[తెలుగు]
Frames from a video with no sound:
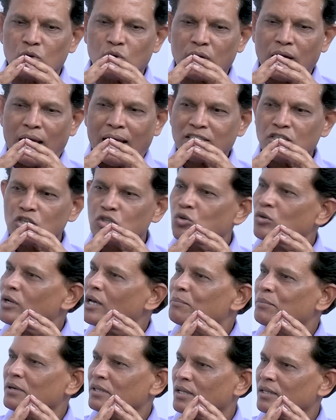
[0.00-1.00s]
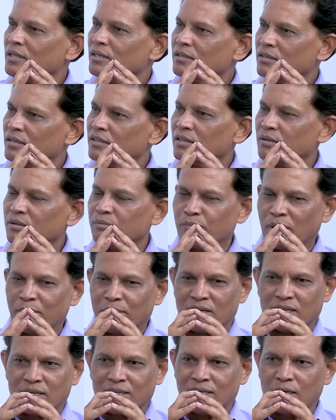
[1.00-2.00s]
ఒక యాటిట్యూడ్ అయిపోయింది అది అంటే మేము
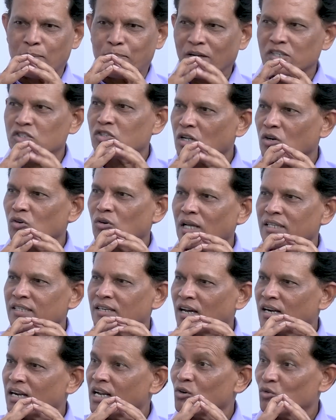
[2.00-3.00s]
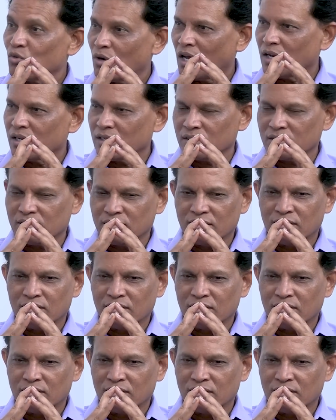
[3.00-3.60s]
ఎట్టి పరిస్థితుల్లో కూడా అధికారంలో ఉండాలి